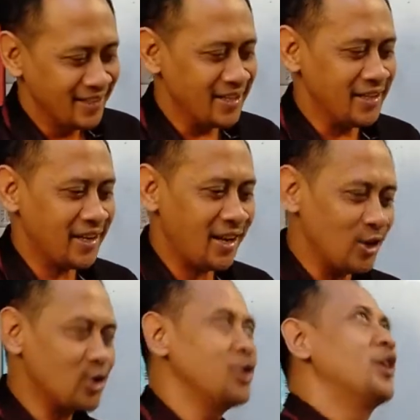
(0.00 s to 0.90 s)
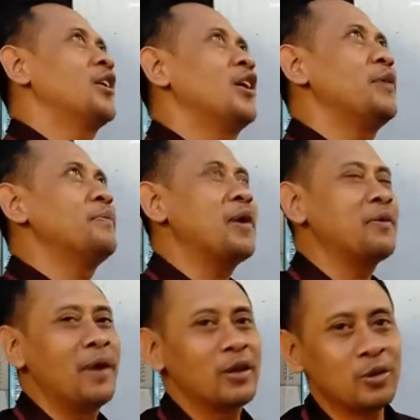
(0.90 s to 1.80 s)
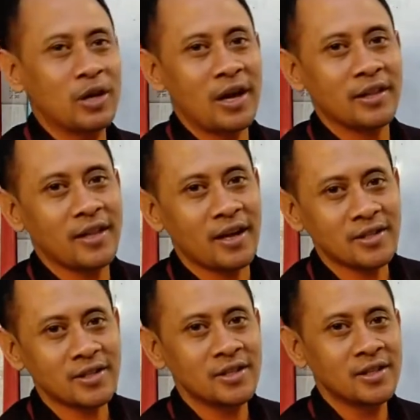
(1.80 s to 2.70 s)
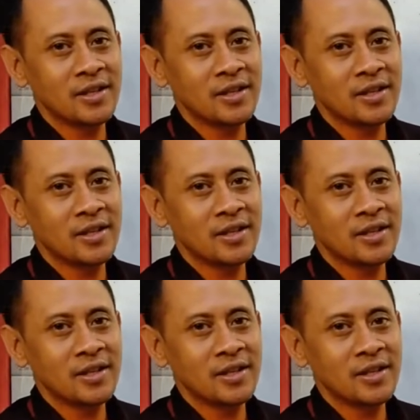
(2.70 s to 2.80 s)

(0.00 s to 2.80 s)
Jadi kalau saudara lempar batu ke atas,